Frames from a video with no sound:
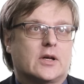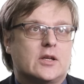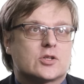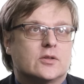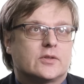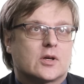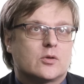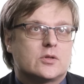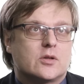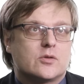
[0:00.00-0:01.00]
Конечно,
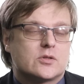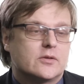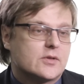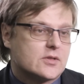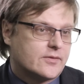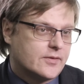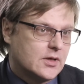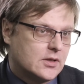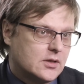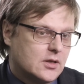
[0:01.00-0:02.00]
второй серьезный вызов —
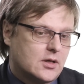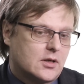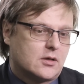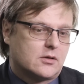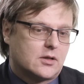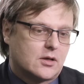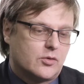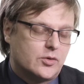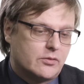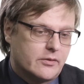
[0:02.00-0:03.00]
это
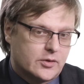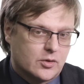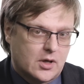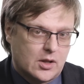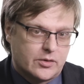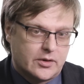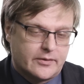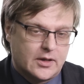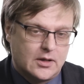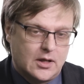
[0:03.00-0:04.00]
такой новый виток холодной
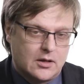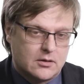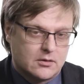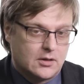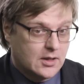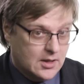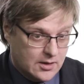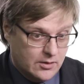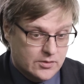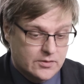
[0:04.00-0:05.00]
войны, или
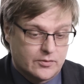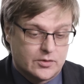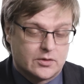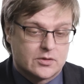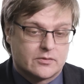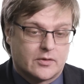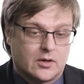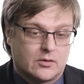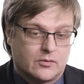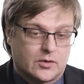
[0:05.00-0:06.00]
как ее сегодня
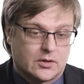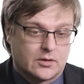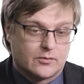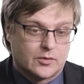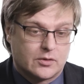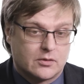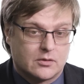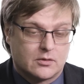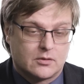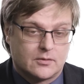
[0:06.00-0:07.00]
называют, вот этот вот
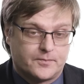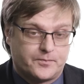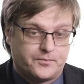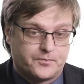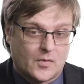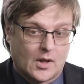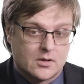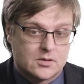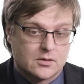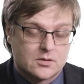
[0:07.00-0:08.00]
э,
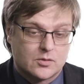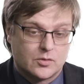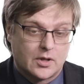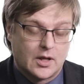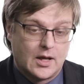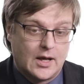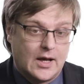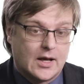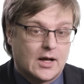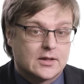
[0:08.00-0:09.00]
санкционный,
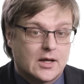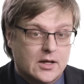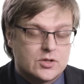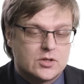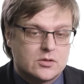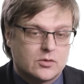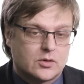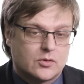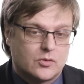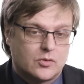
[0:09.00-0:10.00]
когда речь
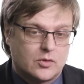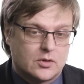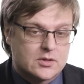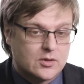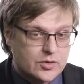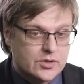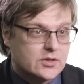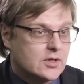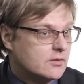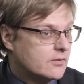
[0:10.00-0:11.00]
идет о
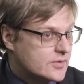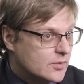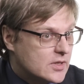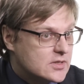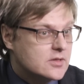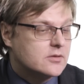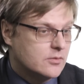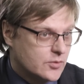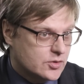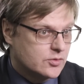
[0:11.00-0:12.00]
сложностях во
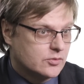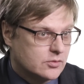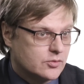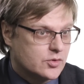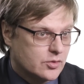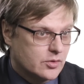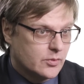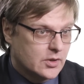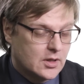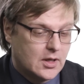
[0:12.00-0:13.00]
взаимодействии между
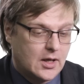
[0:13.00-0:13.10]
учеными.